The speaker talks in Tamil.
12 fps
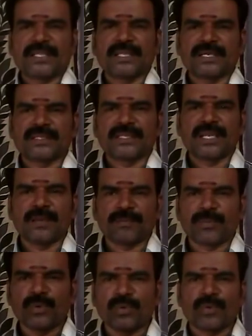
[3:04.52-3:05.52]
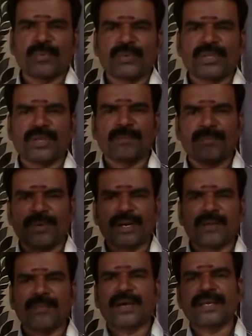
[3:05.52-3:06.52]
ஜாதகத்திலே பூர்வ புண்ணியம்
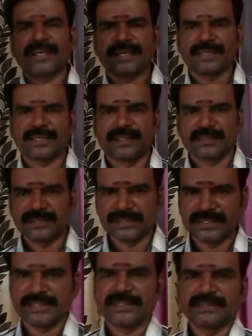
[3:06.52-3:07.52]
பலமாக இருக்கிறது